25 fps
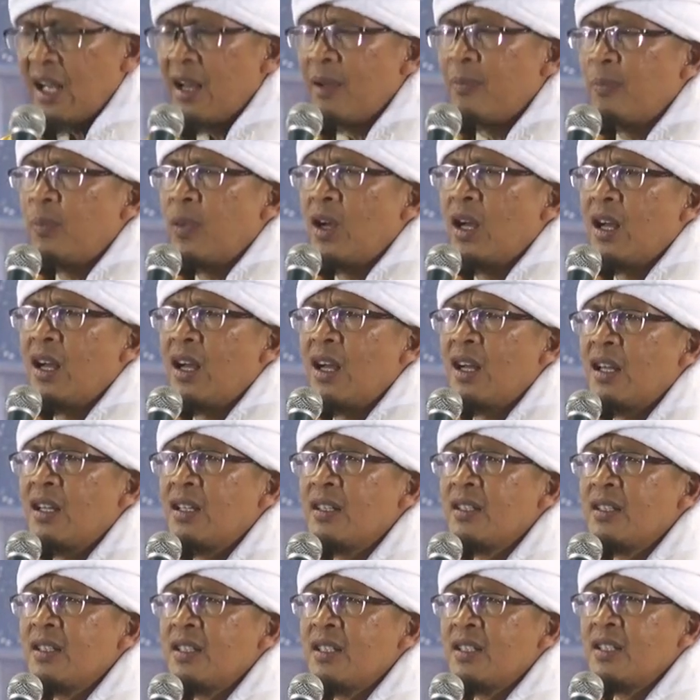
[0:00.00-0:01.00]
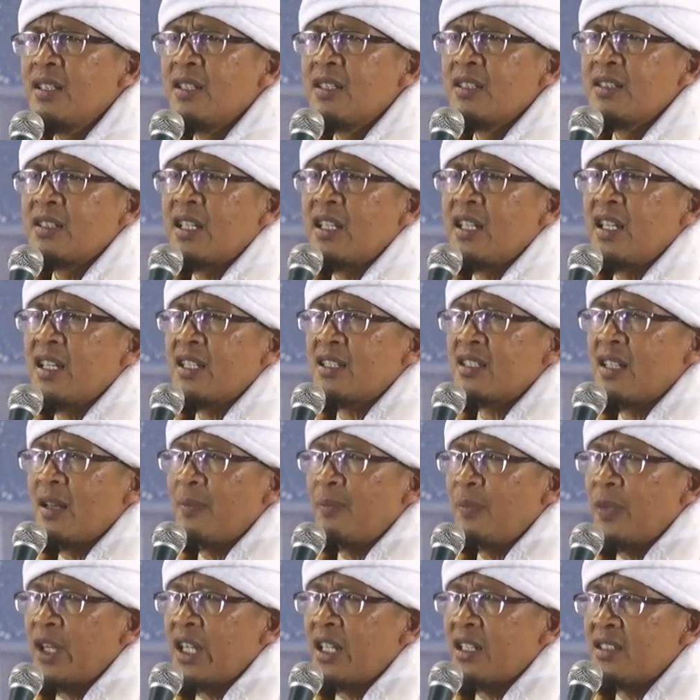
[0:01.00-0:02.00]
apa saya
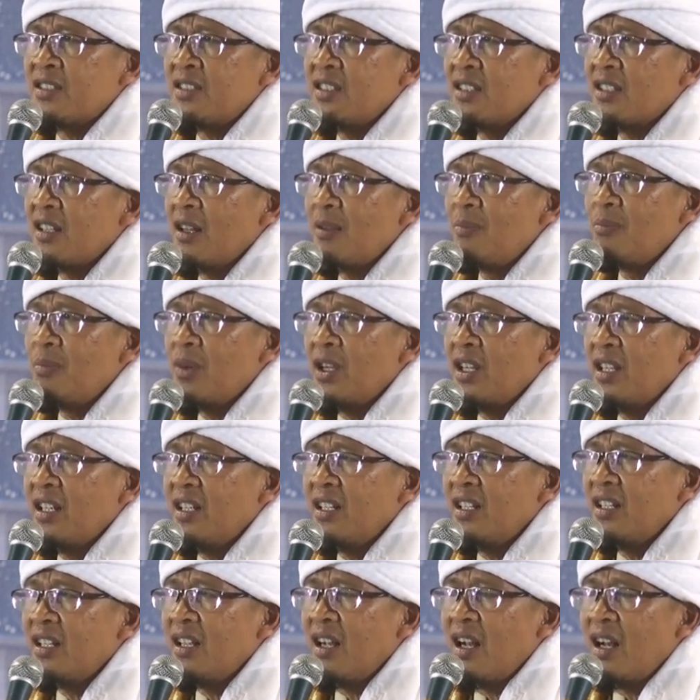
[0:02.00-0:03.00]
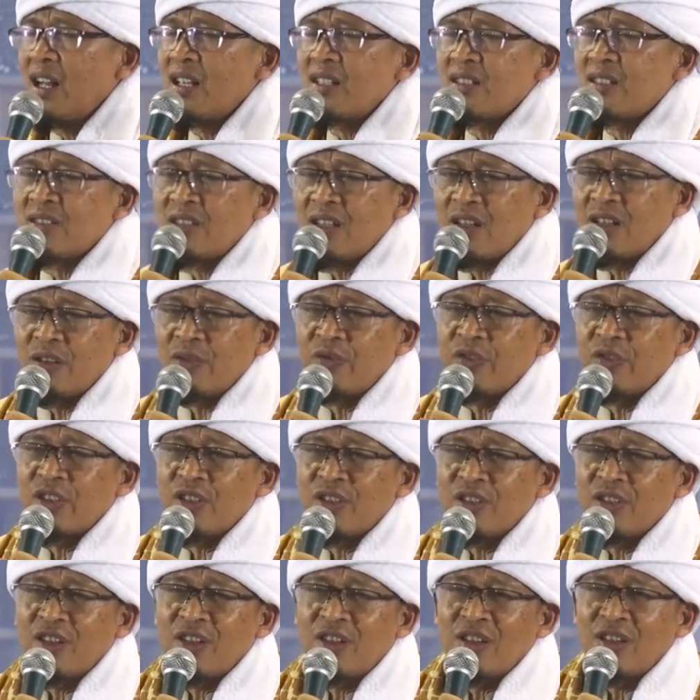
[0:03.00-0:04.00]
sampai kesiram begini
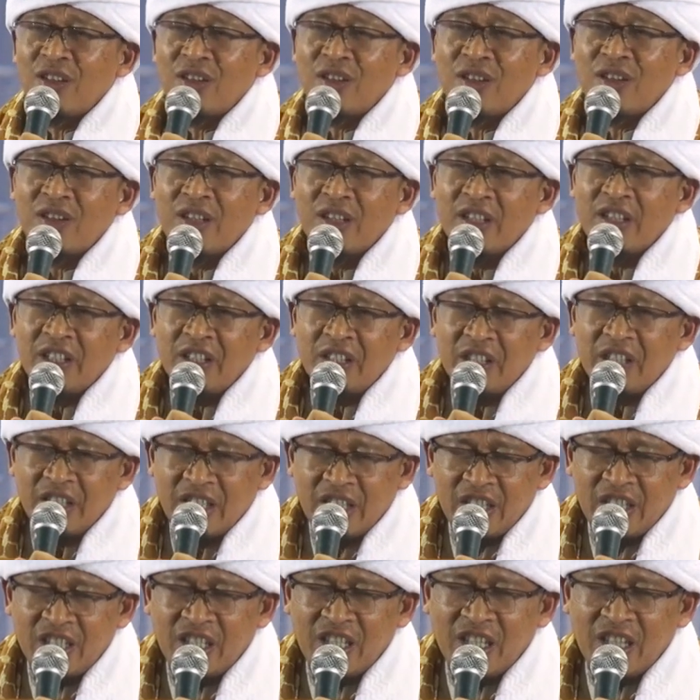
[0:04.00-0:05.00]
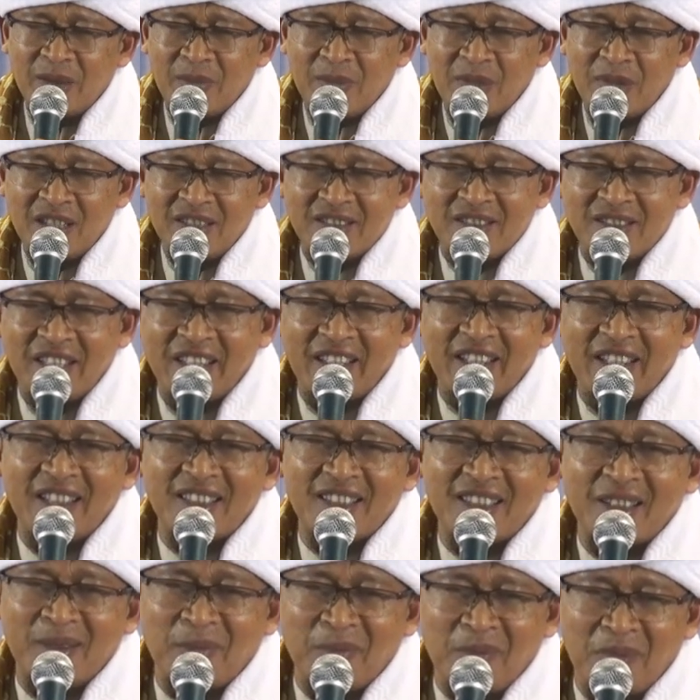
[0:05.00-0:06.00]
astagfirullah ini emang
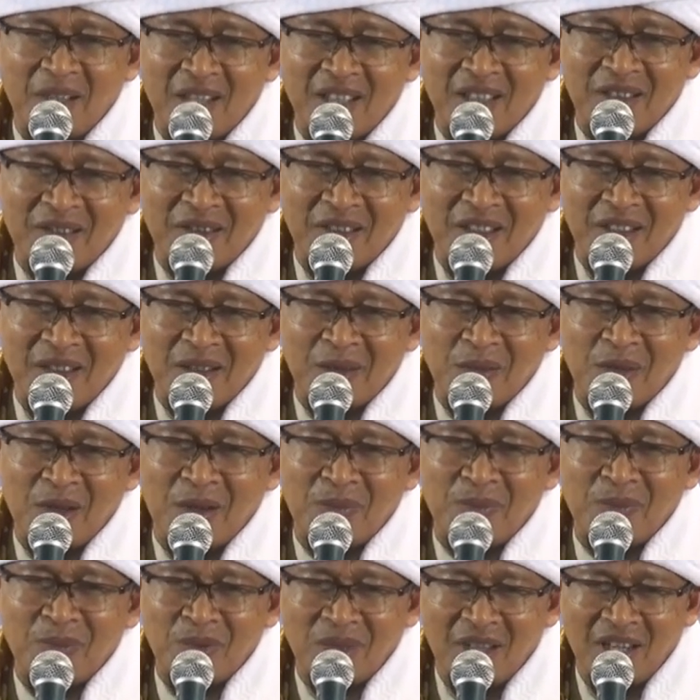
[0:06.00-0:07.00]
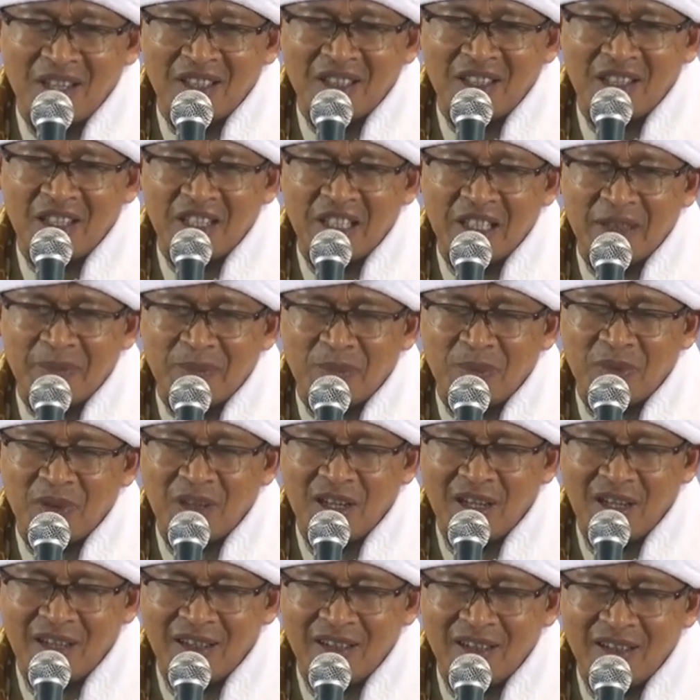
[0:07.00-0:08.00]
jaket teman udah dua bulan gak
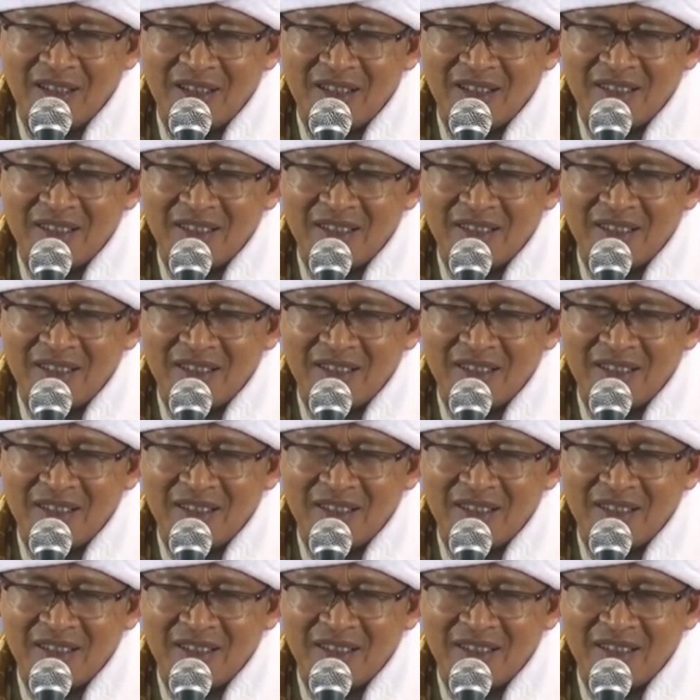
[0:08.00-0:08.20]
dipulang